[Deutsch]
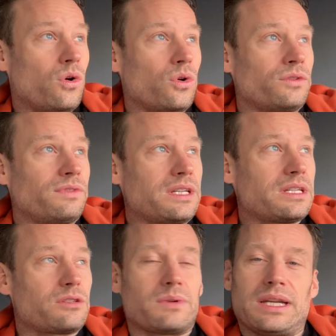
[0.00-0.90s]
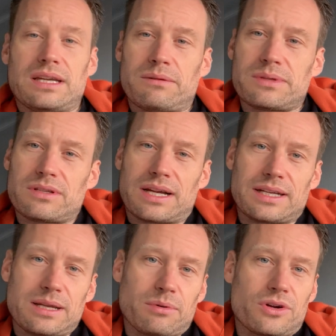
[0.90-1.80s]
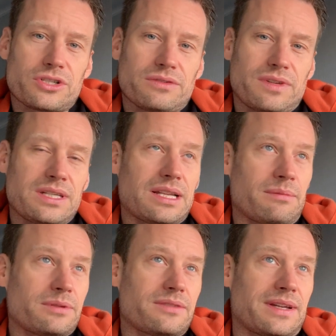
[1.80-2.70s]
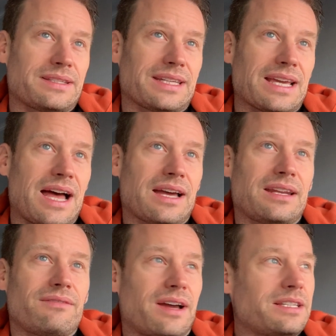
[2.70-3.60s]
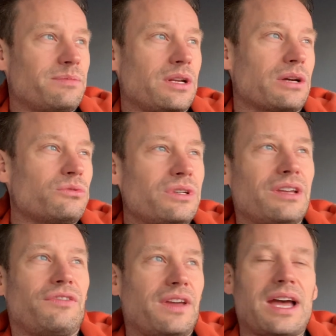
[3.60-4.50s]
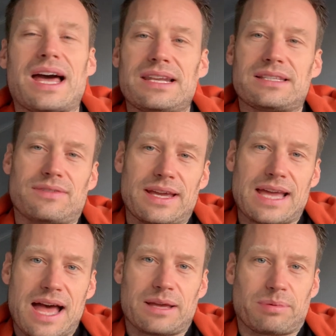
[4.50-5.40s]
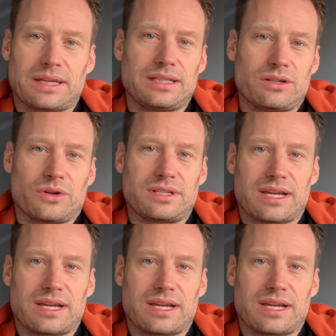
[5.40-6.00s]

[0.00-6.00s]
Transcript: Und wenn ich jetzt überlege, wenn man so lange in der Branche ist wie ich, Klampe 20 Jahre, dann weiß man ungefähr alle zwei Jahre bringen die einen neuen